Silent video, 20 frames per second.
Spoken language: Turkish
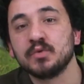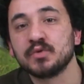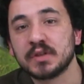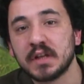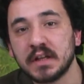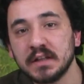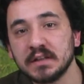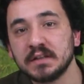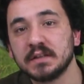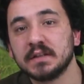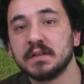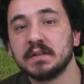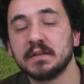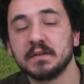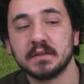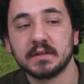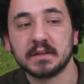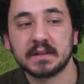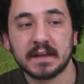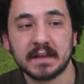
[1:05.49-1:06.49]
özellikle
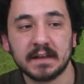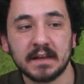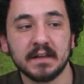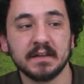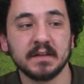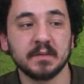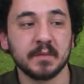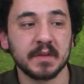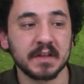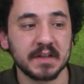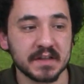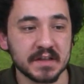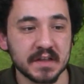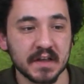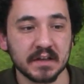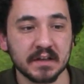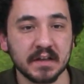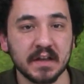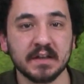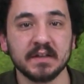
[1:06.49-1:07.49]
genelde
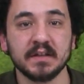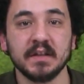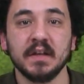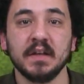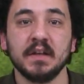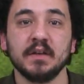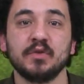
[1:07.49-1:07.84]
menajerler